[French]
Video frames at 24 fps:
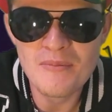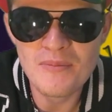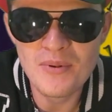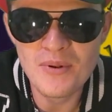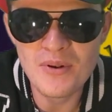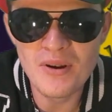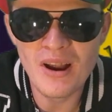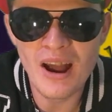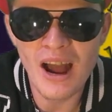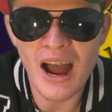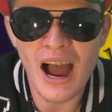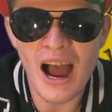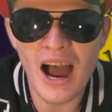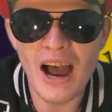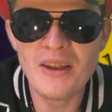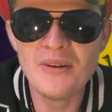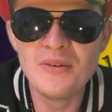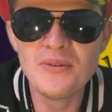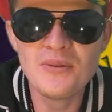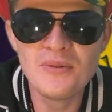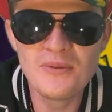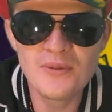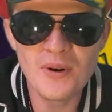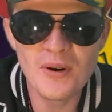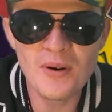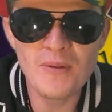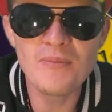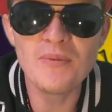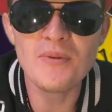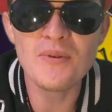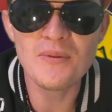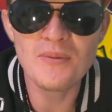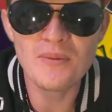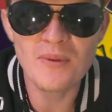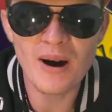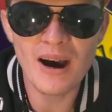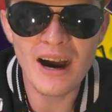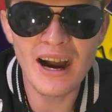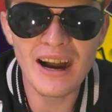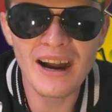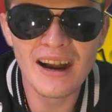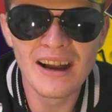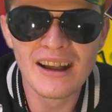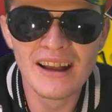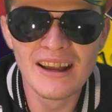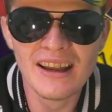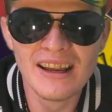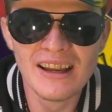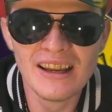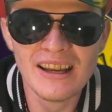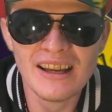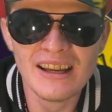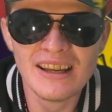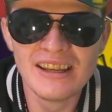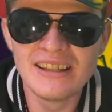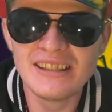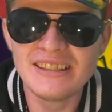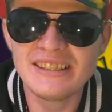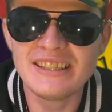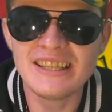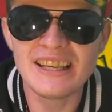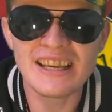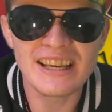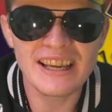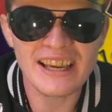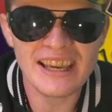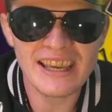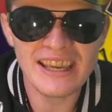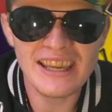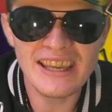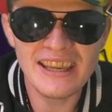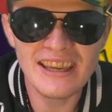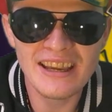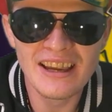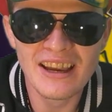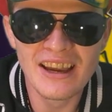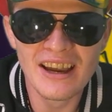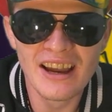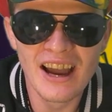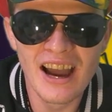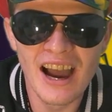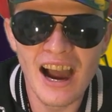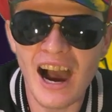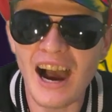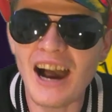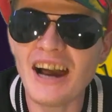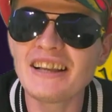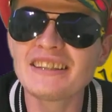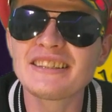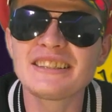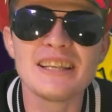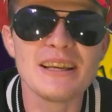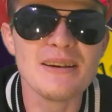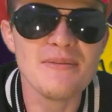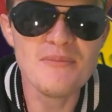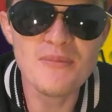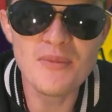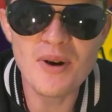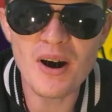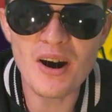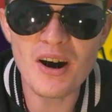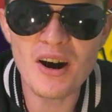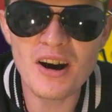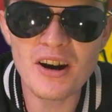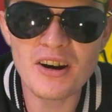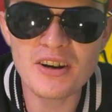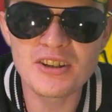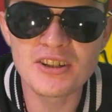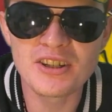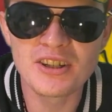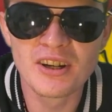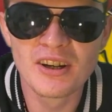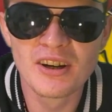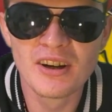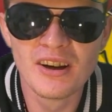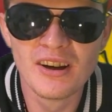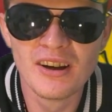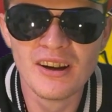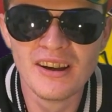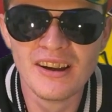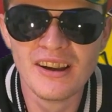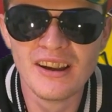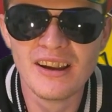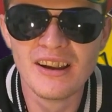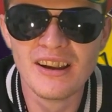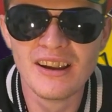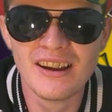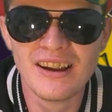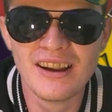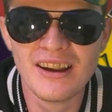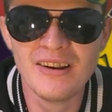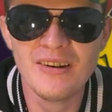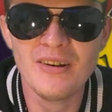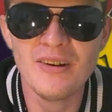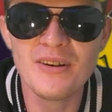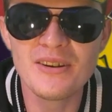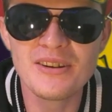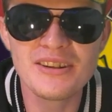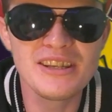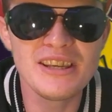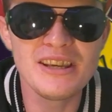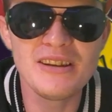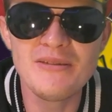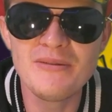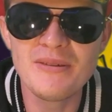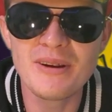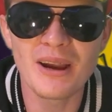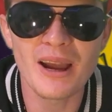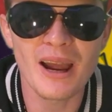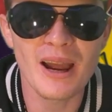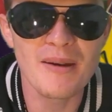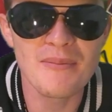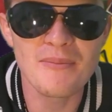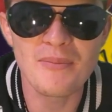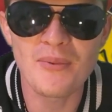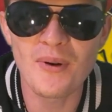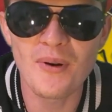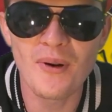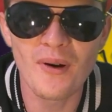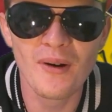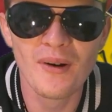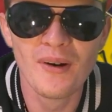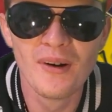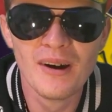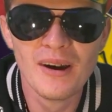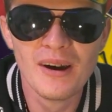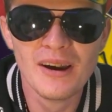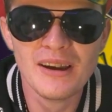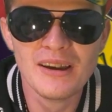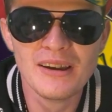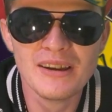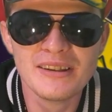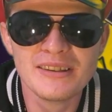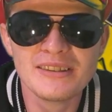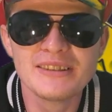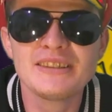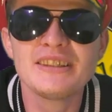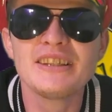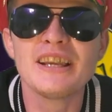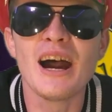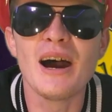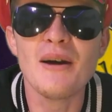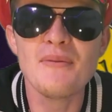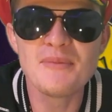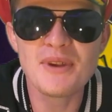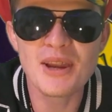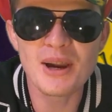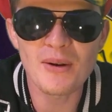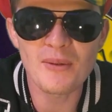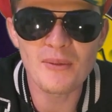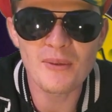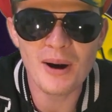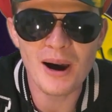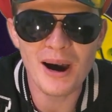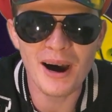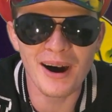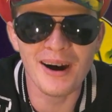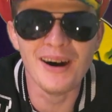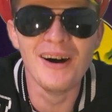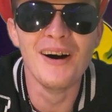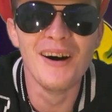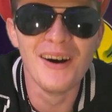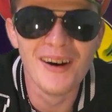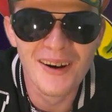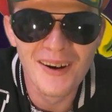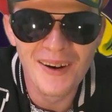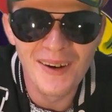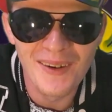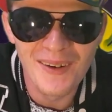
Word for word: Plus, à nouveau, plus loin, il s'écrit Ah, c'est moche Le guide lui répond C'est un miroir.